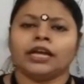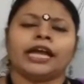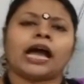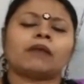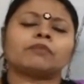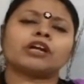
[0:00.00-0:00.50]

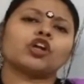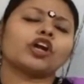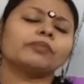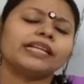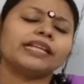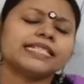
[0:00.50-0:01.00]
আমরা
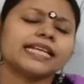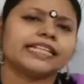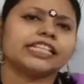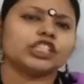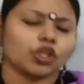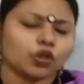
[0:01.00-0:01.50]
নর্মালি জানি
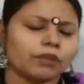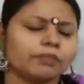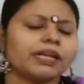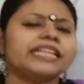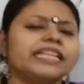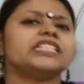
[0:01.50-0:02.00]
যখন আমরা
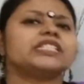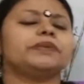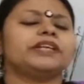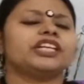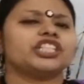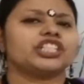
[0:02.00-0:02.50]

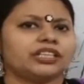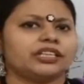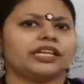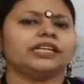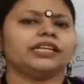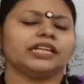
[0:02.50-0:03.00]
ইন্সপিরেশন নেই
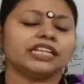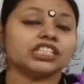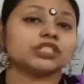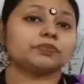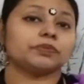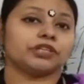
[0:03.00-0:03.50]

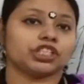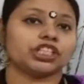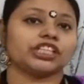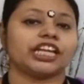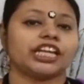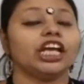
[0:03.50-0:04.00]
ইন্সপিরেশন
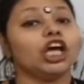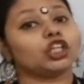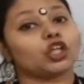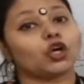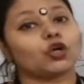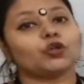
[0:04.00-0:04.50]
নেই
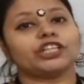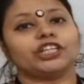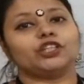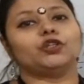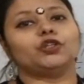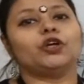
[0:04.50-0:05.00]
তখন
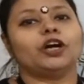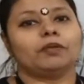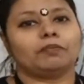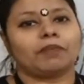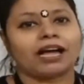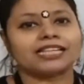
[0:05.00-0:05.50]
কিন্তু
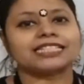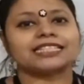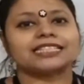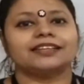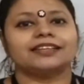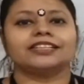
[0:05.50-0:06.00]
পালস
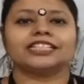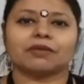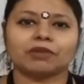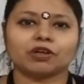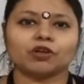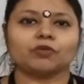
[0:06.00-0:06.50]

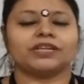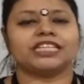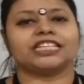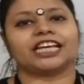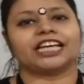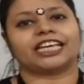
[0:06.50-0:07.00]
সামান্য বেশি
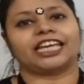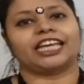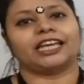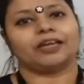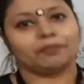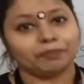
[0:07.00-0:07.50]
থাকে
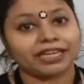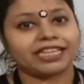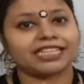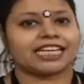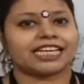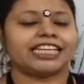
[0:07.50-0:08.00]
বেড়ে
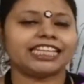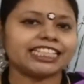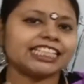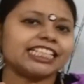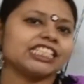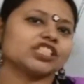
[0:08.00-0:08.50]
যায়
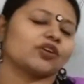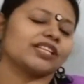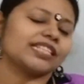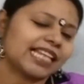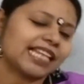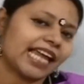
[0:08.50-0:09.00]
ইনক্রিজ করে
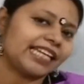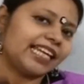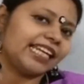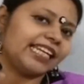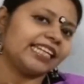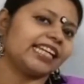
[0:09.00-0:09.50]
স্লাইটলি
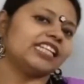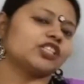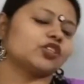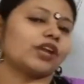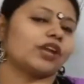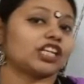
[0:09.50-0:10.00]
ইনক্রিজ
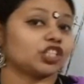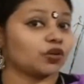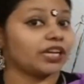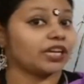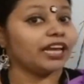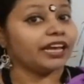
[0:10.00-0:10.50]
করে আর যখন
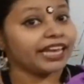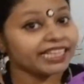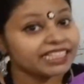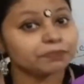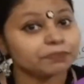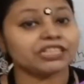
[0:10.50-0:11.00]

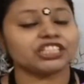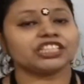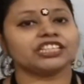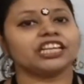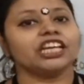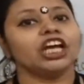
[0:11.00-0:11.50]
এক্সপিরেশন
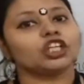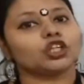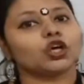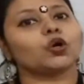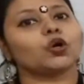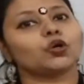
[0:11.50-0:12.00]
নেই
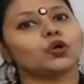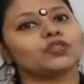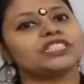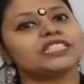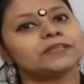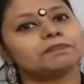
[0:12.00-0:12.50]
তখন
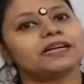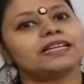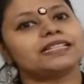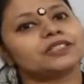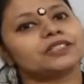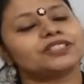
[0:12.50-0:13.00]
হচ্ছে পালস
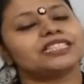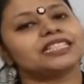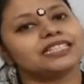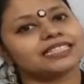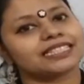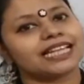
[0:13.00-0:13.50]
হচ্ছে
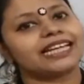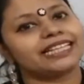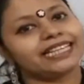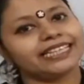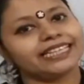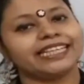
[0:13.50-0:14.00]
স্লাইটলি
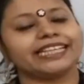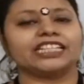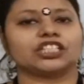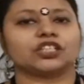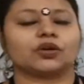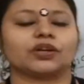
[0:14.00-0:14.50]
ডিক্রিজ
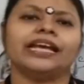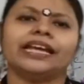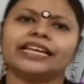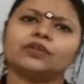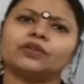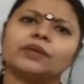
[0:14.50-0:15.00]
করে
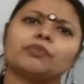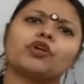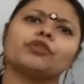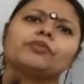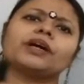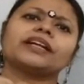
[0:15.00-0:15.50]
কিন্তু এই
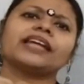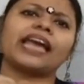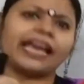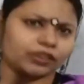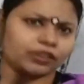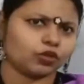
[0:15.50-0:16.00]
পরিমাণটা
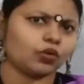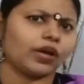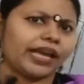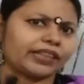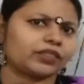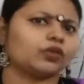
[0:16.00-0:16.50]
এত
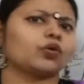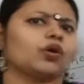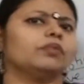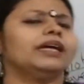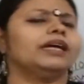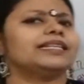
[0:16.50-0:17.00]
এত কম
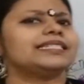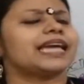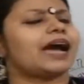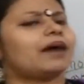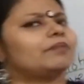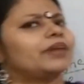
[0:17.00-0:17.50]
যে
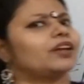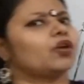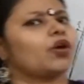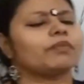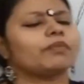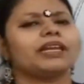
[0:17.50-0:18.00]
আমরা
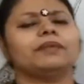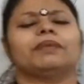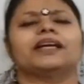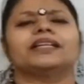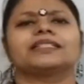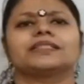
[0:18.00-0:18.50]
নর্মালি
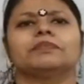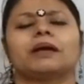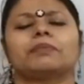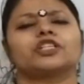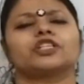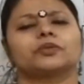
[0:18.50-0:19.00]
পালস
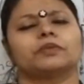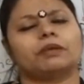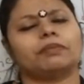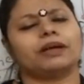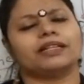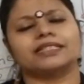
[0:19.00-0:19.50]
মাপার সময় বা
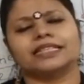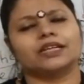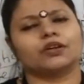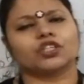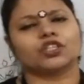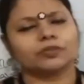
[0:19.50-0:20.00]
পালস ই
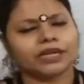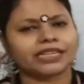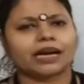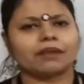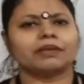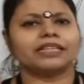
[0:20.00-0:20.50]
করার সময় এটা
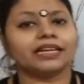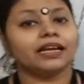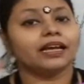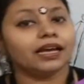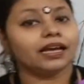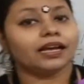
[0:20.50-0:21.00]
আমাদের
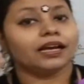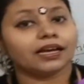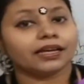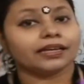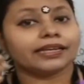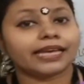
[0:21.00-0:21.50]

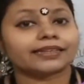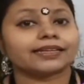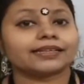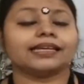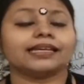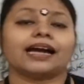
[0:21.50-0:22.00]

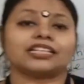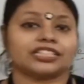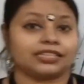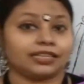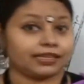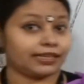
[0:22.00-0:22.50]
জ্ঞাতার্থে আসে
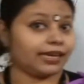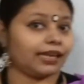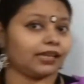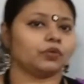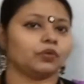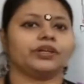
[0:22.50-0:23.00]
না খেয়াল
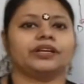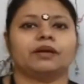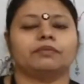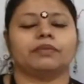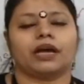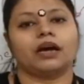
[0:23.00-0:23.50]
করি না
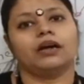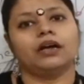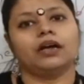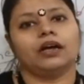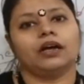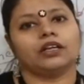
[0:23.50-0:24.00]
আমরা
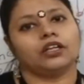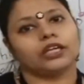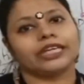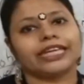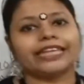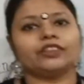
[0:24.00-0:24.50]

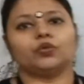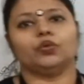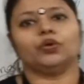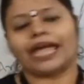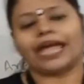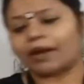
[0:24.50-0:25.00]
কিন্তু
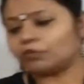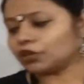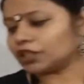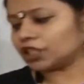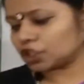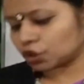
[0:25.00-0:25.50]
এমন
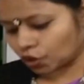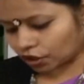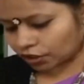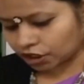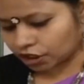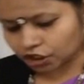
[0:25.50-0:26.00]
কিছু
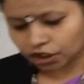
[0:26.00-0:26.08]
কন্ডিশন